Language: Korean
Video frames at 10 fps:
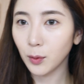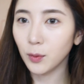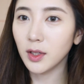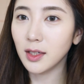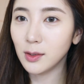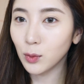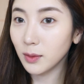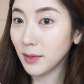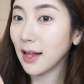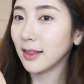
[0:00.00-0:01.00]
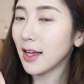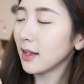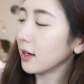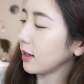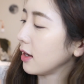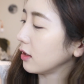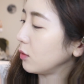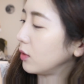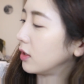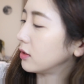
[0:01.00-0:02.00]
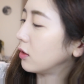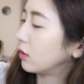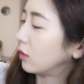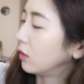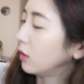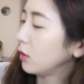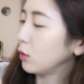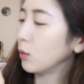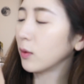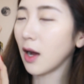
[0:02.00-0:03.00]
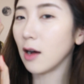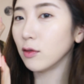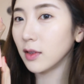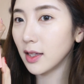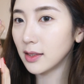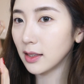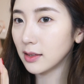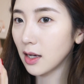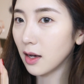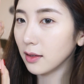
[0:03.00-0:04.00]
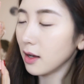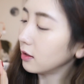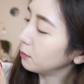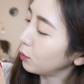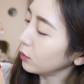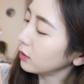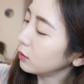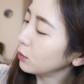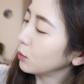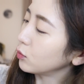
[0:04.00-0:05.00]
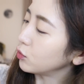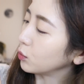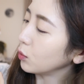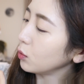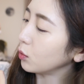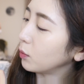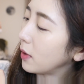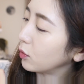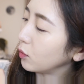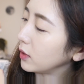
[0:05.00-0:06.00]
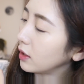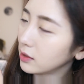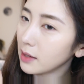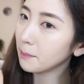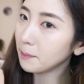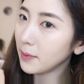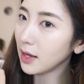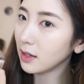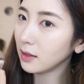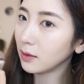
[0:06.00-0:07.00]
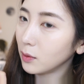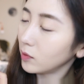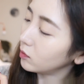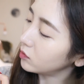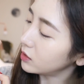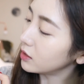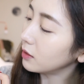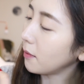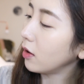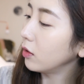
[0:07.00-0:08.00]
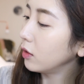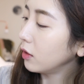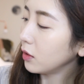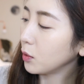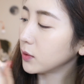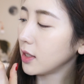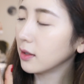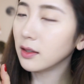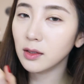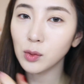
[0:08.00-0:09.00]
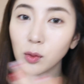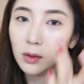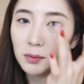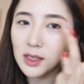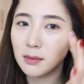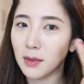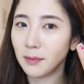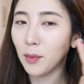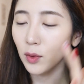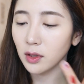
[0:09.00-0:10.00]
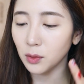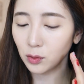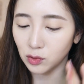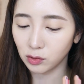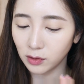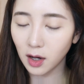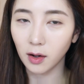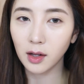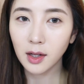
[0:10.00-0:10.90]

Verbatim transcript: 오늘은 조금 간단하게 하기 위해서 이 가운데 색상 하나를 포인트로 주고 이 바로 위에 샴페인 실버? 요 색을 조금씩만 포인트로 주고요.